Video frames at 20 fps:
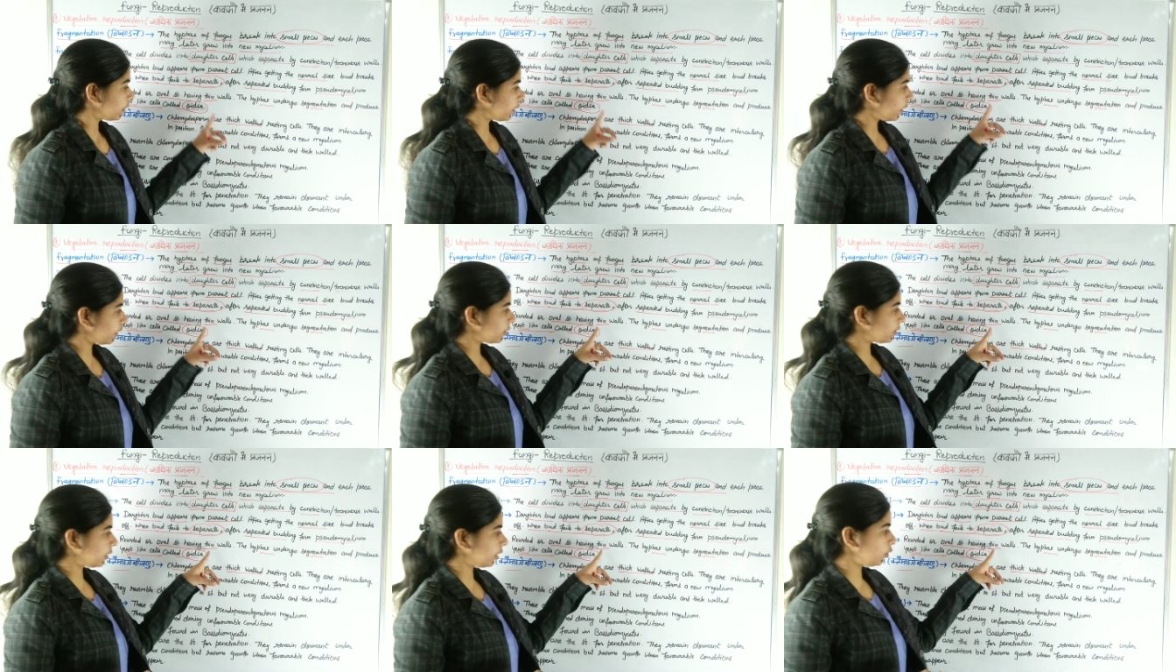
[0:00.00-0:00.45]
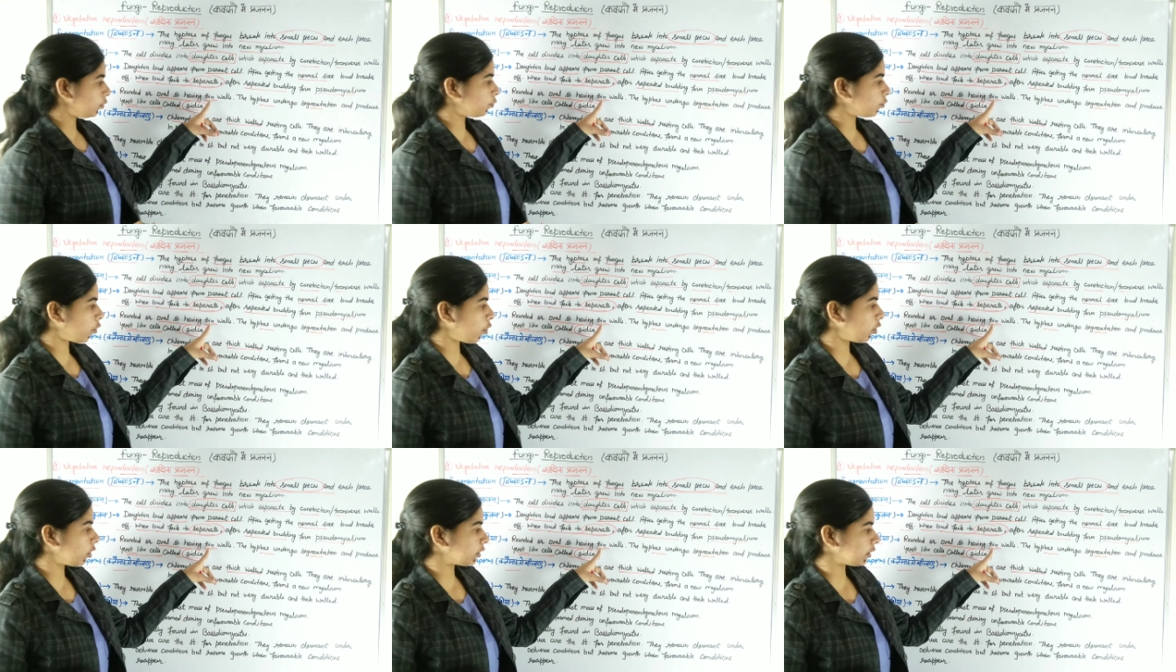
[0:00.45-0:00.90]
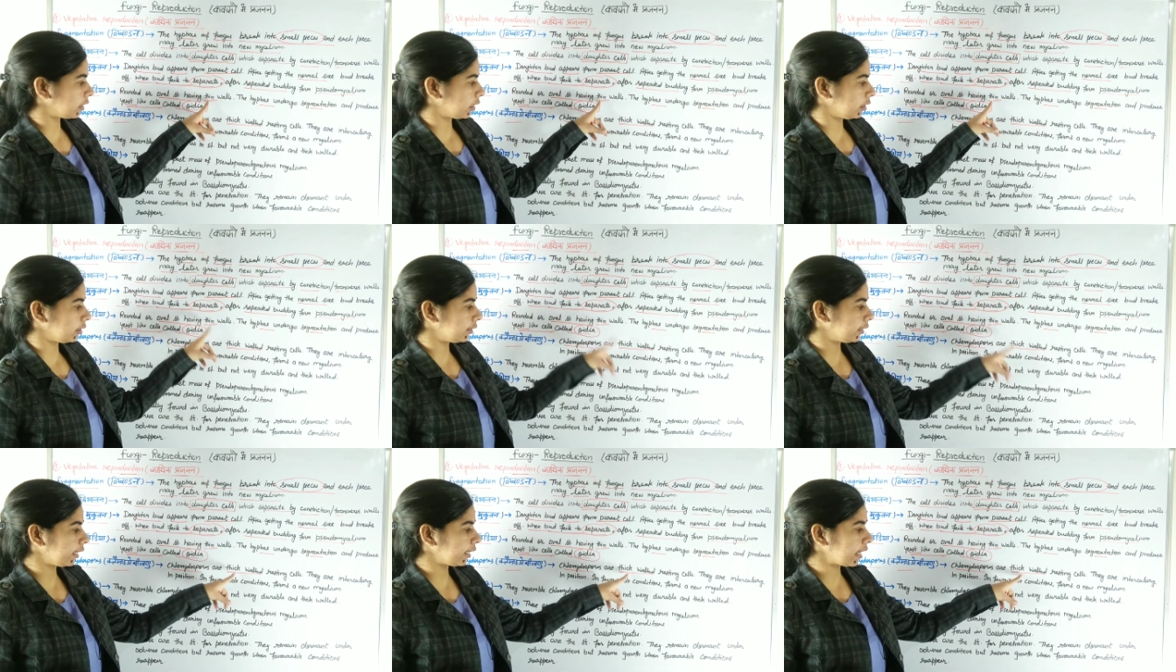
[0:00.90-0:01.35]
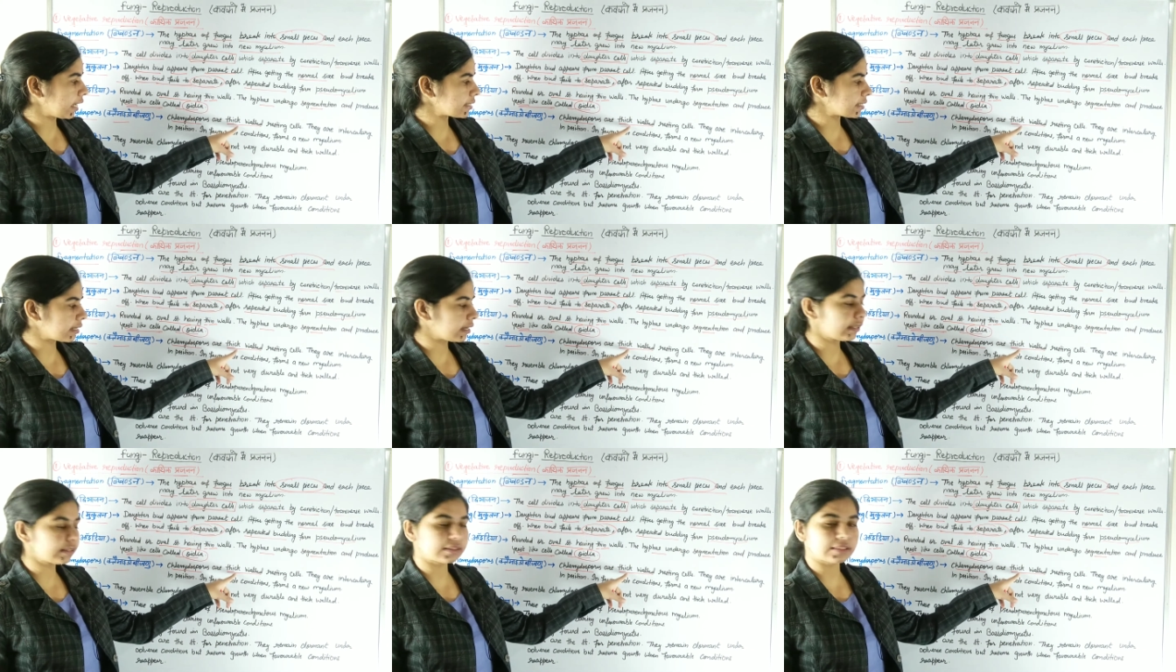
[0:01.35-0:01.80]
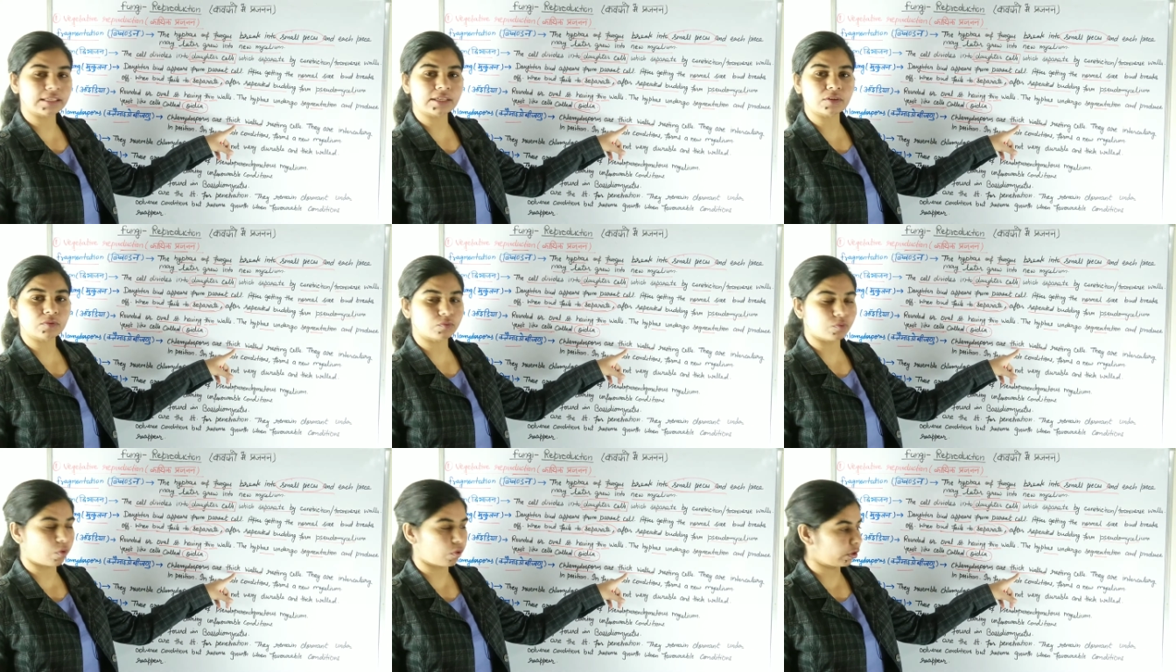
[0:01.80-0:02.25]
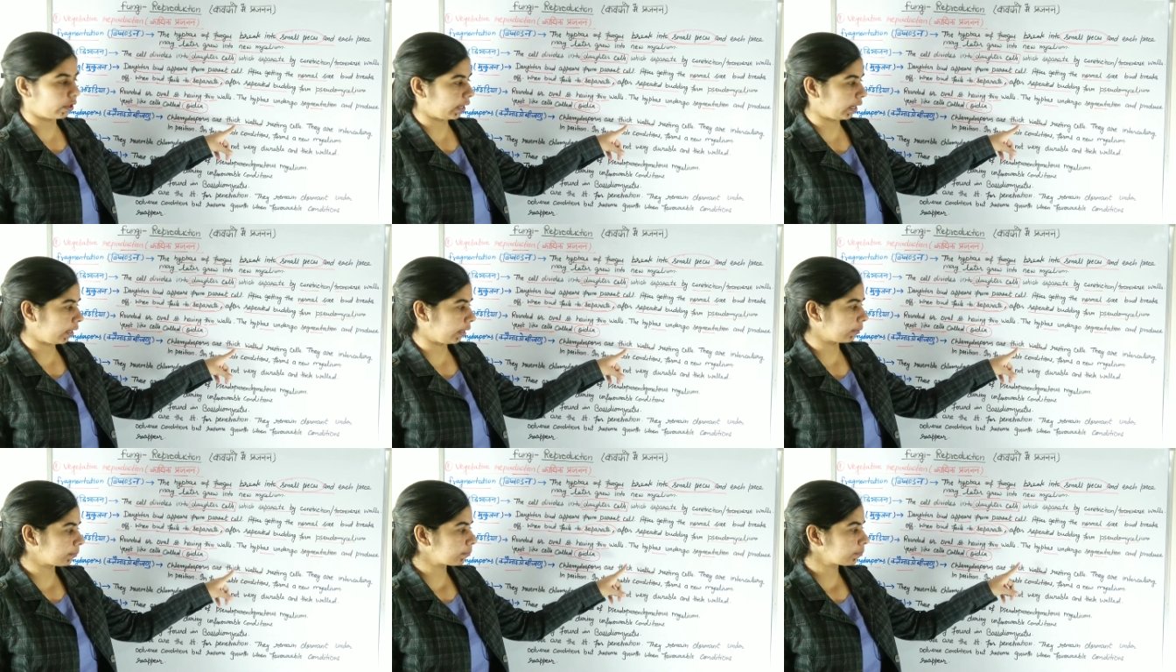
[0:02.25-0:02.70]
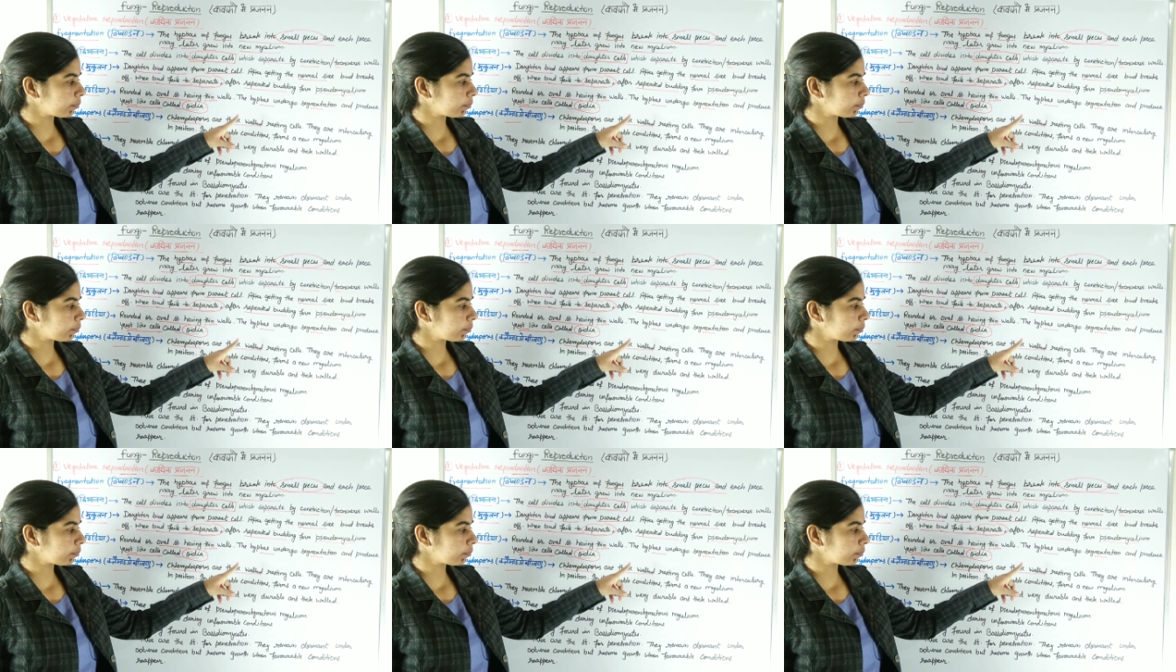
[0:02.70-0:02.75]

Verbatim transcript: ये थिन वोल्ड थे ये कैसे है थिक वोल्ड है